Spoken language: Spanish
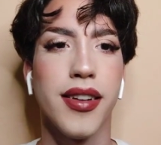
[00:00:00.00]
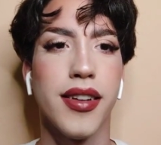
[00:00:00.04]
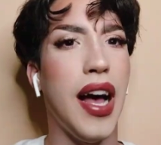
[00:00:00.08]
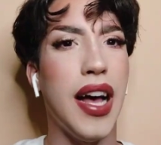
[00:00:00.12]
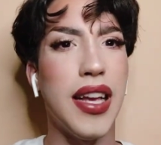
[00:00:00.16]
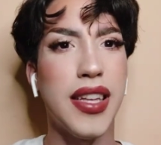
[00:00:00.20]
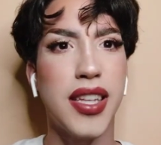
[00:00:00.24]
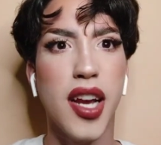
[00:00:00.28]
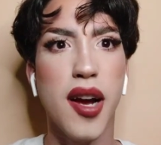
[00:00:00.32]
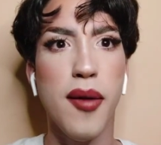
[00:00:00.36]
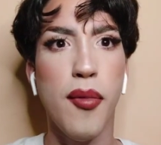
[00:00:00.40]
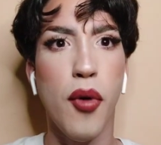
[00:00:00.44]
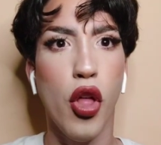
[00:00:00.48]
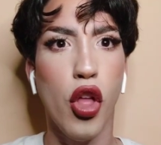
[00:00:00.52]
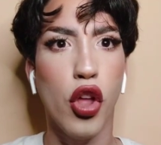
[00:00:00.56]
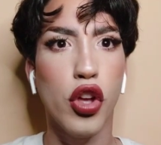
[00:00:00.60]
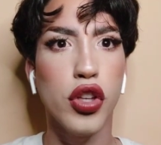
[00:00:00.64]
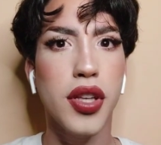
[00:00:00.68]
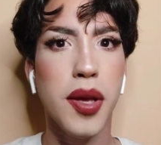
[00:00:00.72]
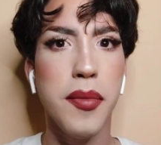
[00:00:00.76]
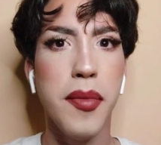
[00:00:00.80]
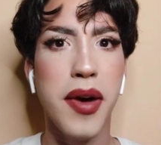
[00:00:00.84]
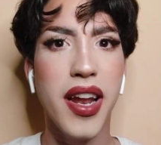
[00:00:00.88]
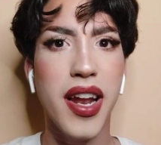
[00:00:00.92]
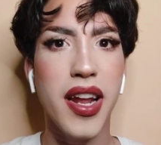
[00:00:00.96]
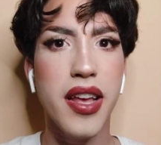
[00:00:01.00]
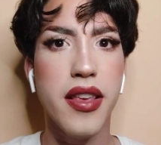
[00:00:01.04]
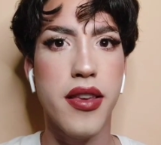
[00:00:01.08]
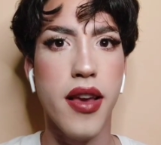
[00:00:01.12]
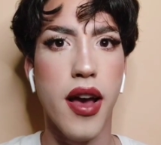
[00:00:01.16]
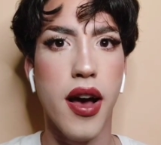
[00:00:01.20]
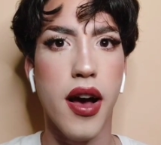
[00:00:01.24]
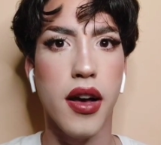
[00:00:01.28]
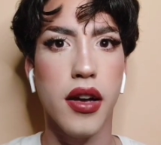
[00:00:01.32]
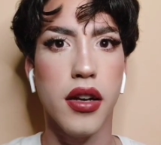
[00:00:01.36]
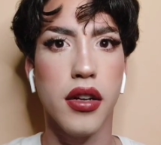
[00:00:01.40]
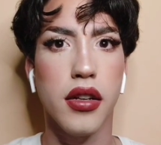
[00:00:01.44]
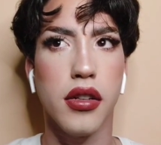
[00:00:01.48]
Hace como dos semanas
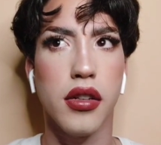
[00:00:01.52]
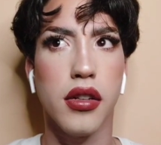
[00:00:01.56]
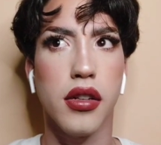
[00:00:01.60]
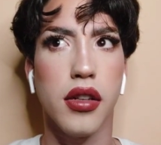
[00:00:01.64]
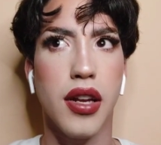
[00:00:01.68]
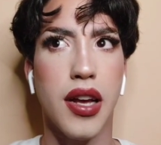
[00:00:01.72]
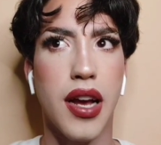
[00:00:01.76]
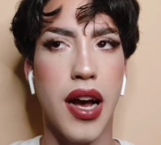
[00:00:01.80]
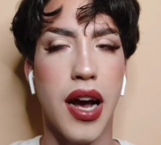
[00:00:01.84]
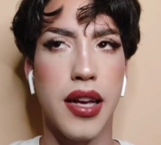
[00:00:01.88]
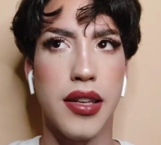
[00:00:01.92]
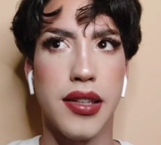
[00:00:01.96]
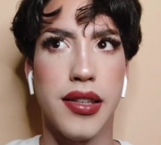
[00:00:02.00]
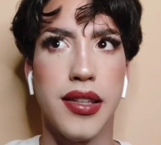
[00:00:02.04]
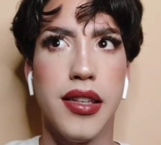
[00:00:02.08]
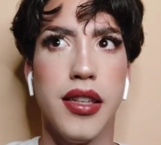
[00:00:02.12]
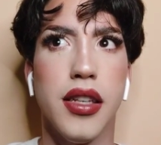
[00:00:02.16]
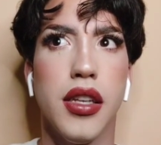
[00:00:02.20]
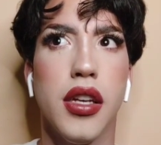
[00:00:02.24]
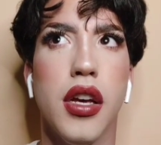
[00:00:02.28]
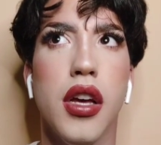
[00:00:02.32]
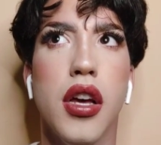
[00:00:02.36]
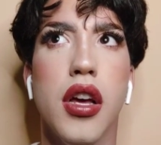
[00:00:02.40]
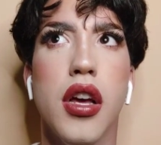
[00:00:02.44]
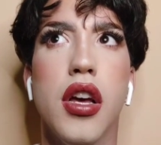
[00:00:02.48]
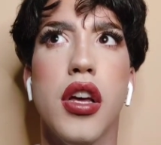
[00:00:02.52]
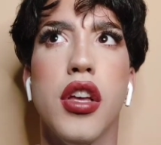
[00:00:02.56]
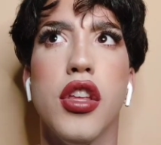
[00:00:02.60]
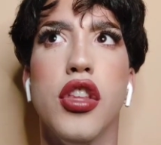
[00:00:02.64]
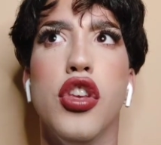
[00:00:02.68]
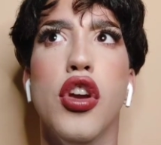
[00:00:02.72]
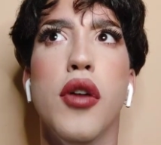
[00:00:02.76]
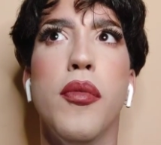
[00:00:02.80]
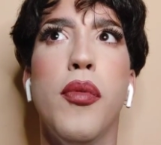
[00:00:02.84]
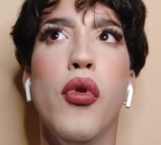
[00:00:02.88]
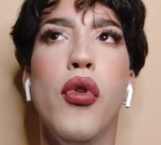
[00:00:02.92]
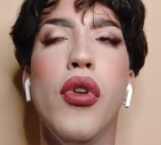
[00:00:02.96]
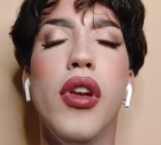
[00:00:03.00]
ya, casi,
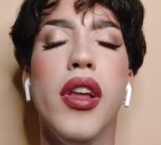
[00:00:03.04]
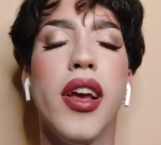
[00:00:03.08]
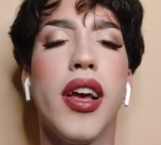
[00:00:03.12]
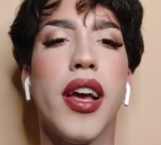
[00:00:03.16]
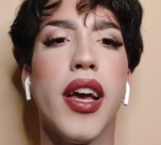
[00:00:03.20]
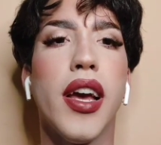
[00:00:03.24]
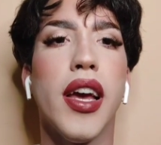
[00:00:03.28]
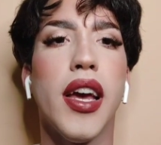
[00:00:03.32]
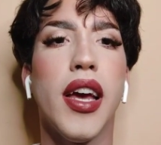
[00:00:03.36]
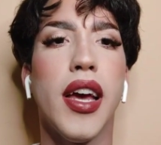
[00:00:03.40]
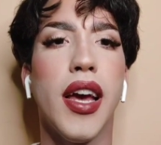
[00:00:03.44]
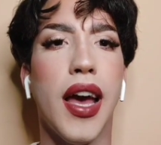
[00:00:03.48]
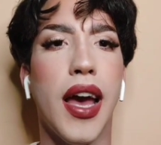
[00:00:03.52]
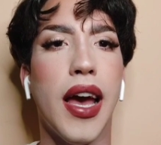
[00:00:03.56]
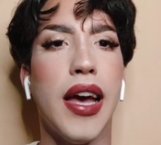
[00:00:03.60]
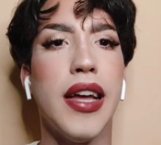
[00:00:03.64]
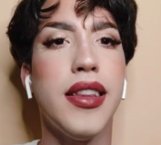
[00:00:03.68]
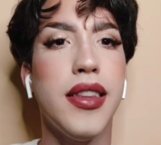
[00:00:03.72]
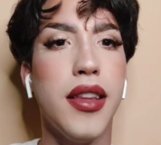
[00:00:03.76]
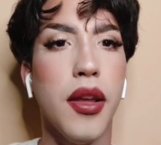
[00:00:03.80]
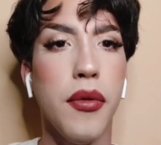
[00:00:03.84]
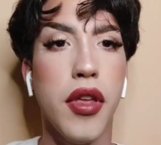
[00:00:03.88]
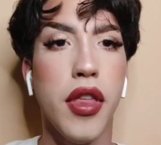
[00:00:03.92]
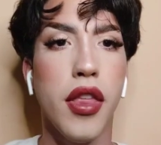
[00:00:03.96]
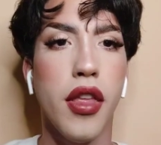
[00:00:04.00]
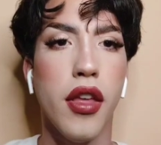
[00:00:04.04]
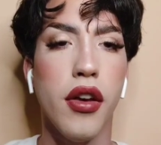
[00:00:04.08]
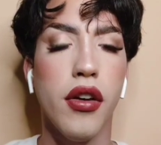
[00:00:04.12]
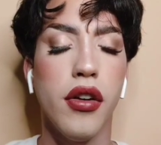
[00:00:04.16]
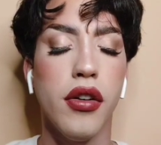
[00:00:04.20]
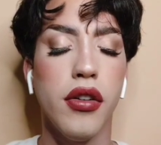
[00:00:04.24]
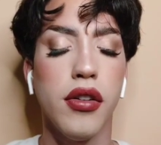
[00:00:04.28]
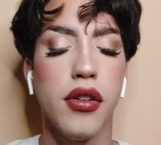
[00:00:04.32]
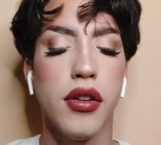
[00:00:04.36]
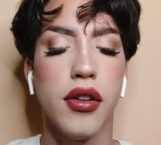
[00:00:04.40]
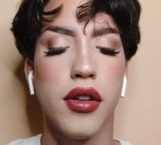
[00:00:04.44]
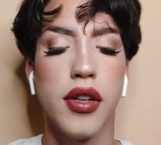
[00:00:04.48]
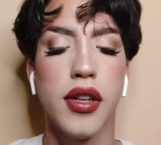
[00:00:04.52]
yo publiqué este
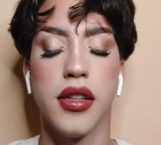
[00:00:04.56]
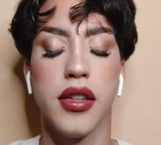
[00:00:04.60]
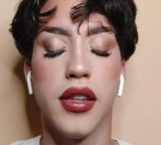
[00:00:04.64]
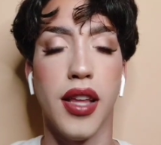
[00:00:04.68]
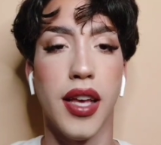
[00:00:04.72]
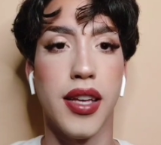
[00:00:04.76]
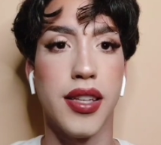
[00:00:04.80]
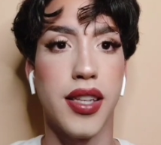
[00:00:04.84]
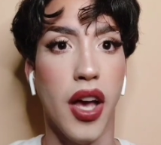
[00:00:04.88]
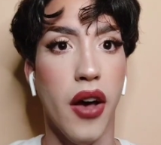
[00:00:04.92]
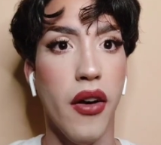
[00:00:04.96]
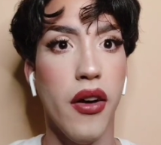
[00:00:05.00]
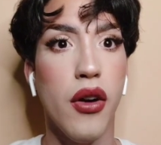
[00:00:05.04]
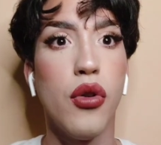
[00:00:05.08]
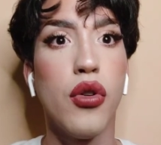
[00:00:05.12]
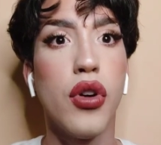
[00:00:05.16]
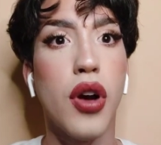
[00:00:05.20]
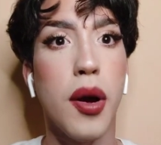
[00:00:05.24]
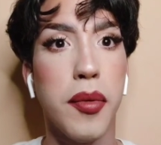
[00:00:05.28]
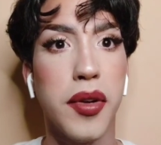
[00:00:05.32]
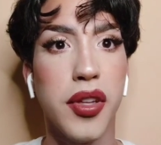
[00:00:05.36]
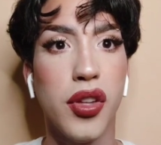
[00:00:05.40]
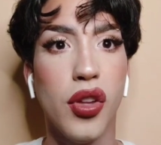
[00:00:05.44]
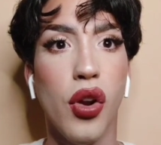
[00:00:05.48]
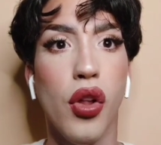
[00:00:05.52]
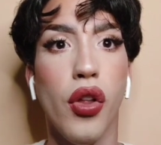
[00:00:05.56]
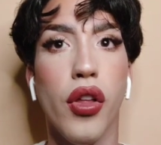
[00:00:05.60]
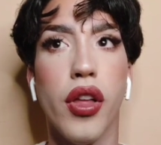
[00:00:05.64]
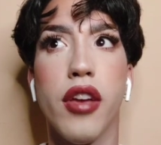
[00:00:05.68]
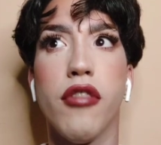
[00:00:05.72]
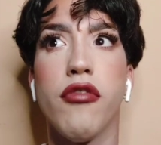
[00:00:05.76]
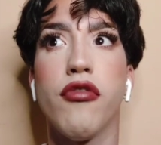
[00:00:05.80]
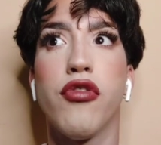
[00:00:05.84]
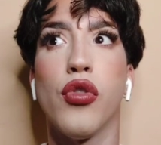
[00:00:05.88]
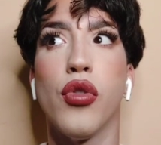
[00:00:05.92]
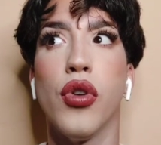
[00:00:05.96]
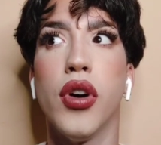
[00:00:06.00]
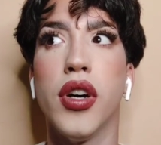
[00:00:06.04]
video, ya saben, un capítulo de
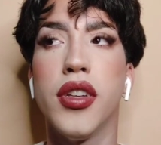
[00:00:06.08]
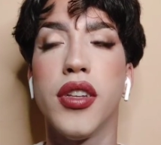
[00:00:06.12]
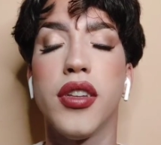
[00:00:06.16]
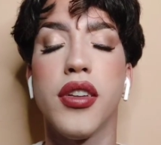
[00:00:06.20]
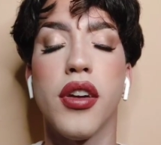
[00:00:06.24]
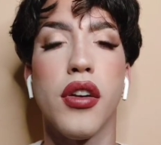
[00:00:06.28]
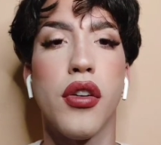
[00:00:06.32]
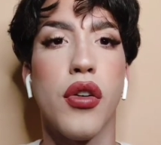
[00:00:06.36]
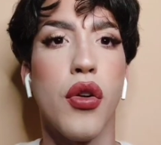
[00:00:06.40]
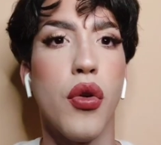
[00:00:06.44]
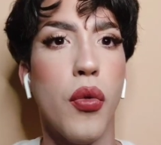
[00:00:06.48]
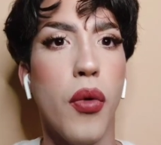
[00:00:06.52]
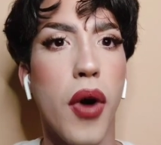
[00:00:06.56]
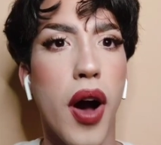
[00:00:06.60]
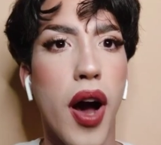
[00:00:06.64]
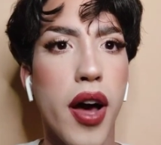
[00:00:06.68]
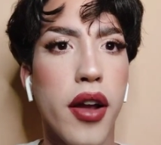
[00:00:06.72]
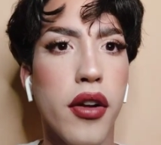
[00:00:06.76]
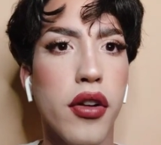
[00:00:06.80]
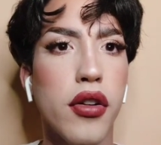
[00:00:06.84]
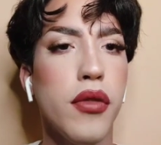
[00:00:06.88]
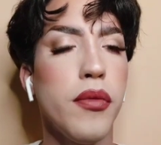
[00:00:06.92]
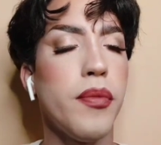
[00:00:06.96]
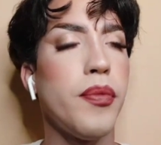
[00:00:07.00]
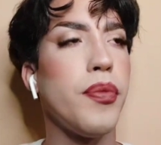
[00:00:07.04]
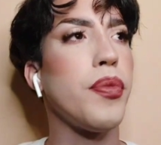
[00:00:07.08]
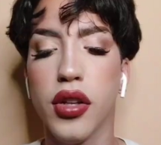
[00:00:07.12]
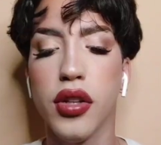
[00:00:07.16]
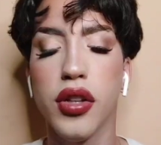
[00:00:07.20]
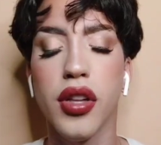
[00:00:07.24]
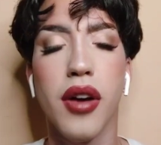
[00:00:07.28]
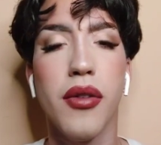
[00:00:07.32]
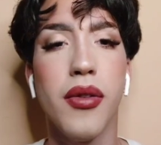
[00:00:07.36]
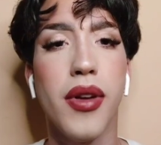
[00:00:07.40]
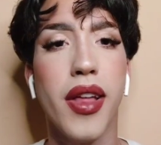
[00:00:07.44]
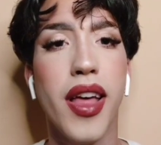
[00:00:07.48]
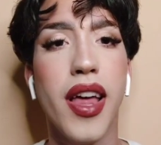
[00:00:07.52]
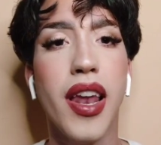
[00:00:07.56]
Influencer Cubano,
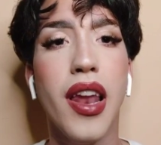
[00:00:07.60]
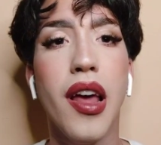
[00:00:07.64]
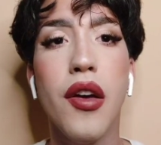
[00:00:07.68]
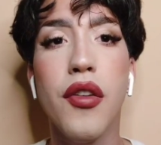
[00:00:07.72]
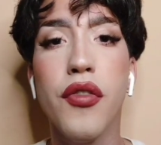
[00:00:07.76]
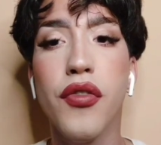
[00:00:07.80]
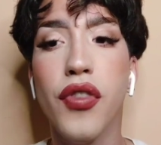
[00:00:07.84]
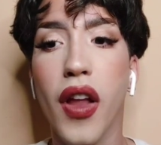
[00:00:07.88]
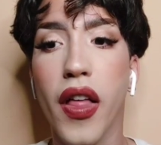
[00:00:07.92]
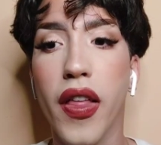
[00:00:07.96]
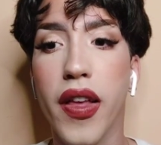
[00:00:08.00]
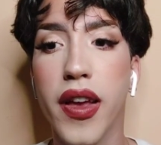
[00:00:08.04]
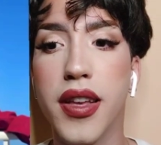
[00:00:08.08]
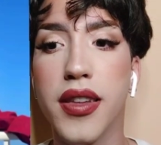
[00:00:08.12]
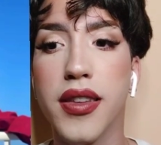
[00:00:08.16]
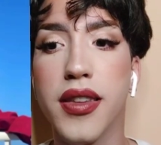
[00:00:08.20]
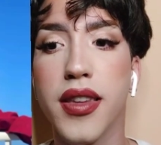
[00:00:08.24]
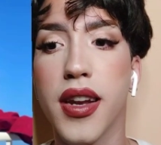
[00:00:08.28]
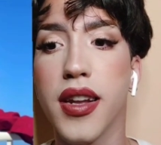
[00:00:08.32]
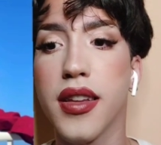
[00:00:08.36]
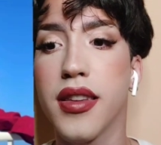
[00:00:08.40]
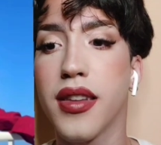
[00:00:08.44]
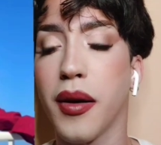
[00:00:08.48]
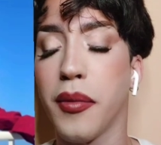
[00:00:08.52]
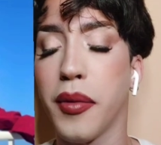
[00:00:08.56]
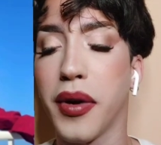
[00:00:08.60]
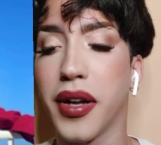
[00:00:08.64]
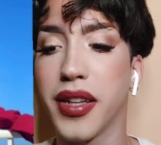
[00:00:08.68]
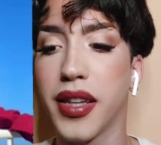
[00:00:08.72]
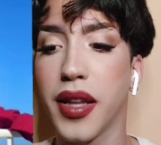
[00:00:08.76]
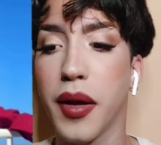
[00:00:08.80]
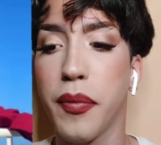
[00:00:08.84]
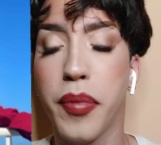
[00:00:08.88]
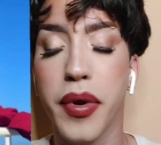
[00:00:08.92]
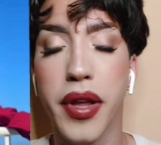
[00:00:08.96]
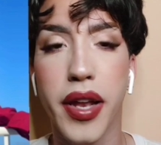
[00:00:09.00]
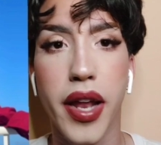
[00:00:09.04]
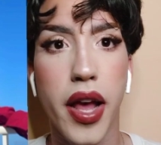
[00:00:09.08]
donde hablé de la influencer
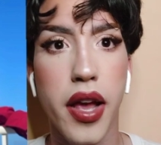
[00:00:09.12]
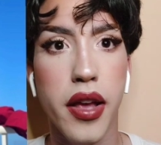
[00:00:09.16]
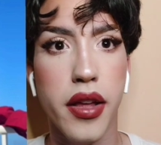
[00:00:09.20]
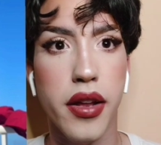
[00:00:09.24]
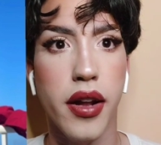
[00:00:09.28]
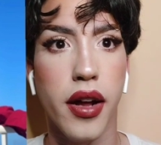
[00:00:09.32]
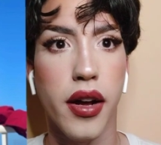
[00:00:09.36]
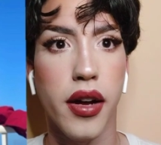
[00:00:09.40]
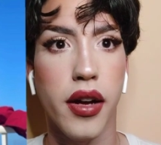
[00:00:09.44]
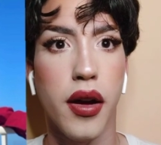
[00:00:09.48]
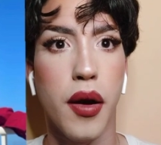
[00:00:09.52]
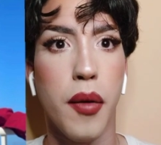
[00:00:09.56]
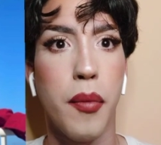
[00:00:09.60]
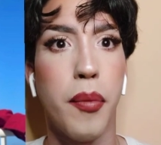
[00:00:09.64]
Samantha Espineira.